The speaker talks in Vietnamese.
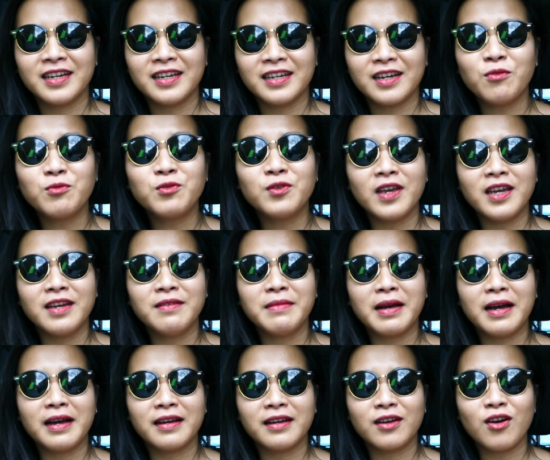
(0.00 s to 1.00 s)
câu chuyện
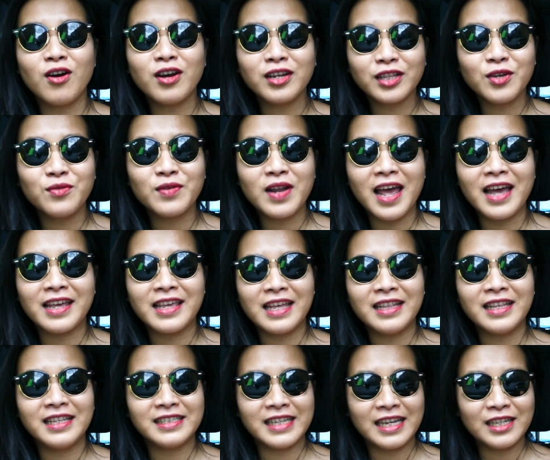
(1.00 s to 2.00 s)
mà có cái tiêu đề vậy
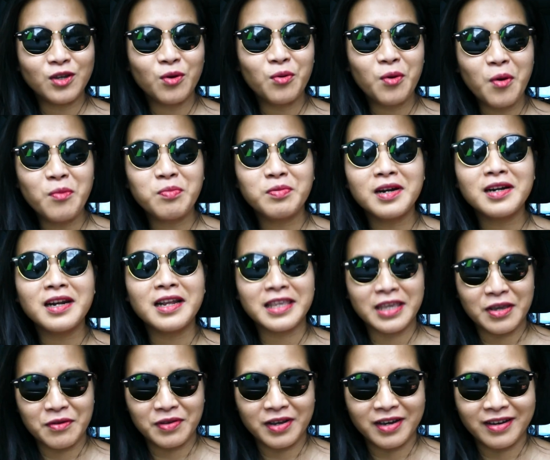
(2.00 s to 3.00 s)
thì sẽ thu hút rất là
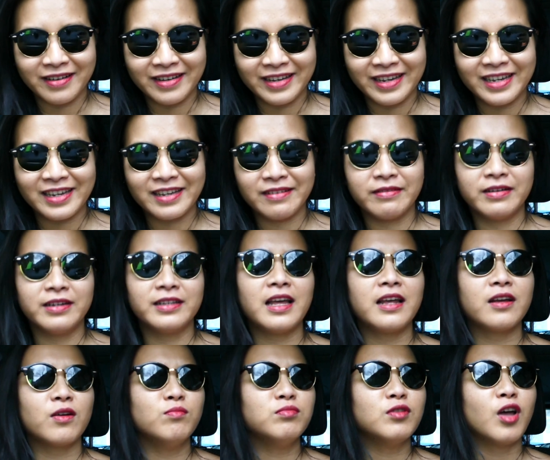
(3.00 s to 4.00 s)
nhiều người. Người
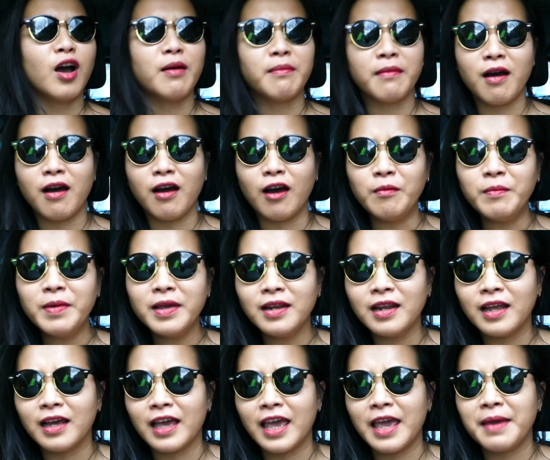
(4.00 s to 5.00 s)
ta cũng tò mò không biết
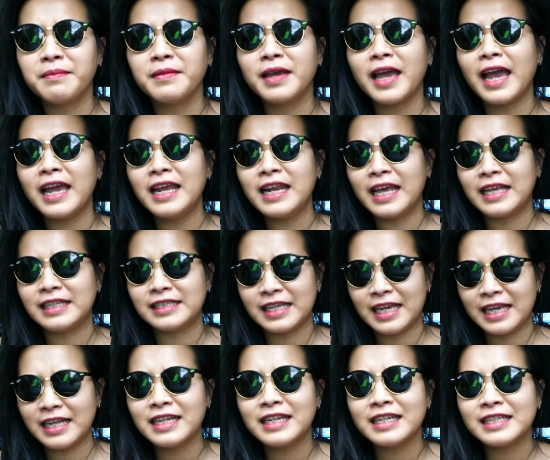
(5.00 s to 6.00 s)
là em gái này
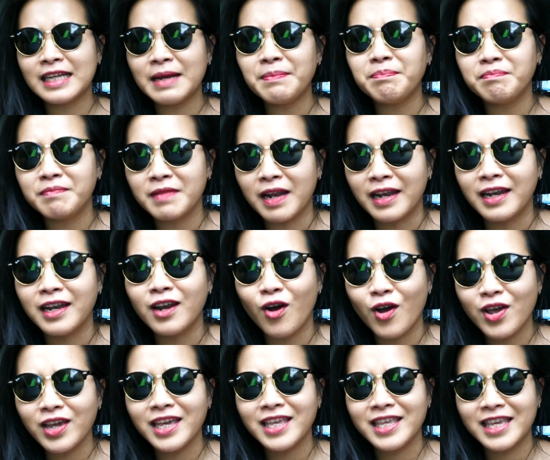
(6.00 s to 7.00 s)
sẽ sắp định
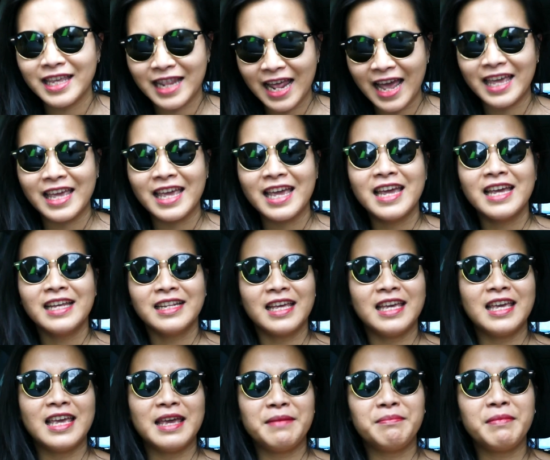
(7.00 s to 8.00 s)
nói cái gì đây.
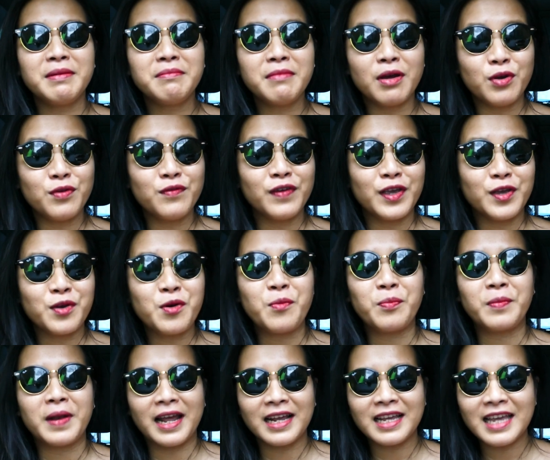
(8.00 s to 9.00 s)
Thì em mến mời quý vị
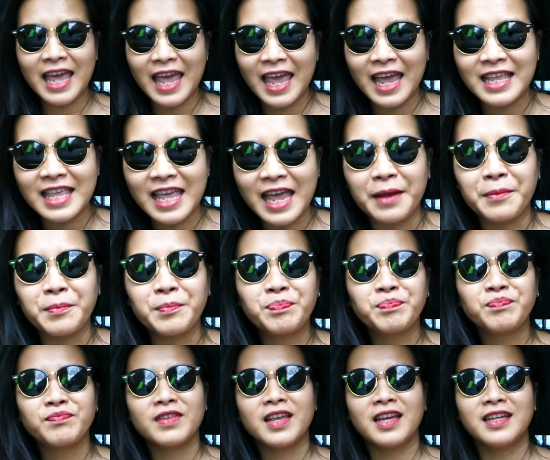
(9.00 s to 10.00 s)
cùng lắng nghe nha.
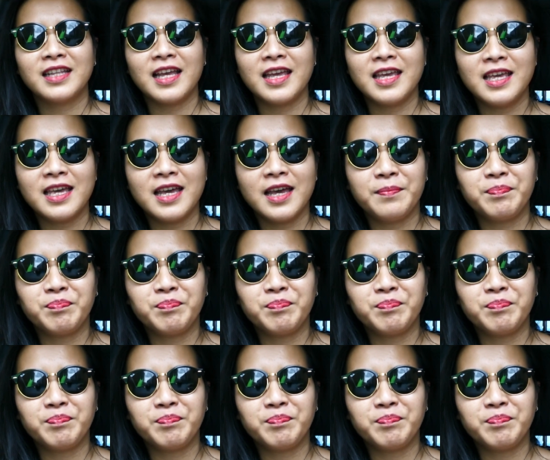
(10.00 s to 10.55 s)
Thì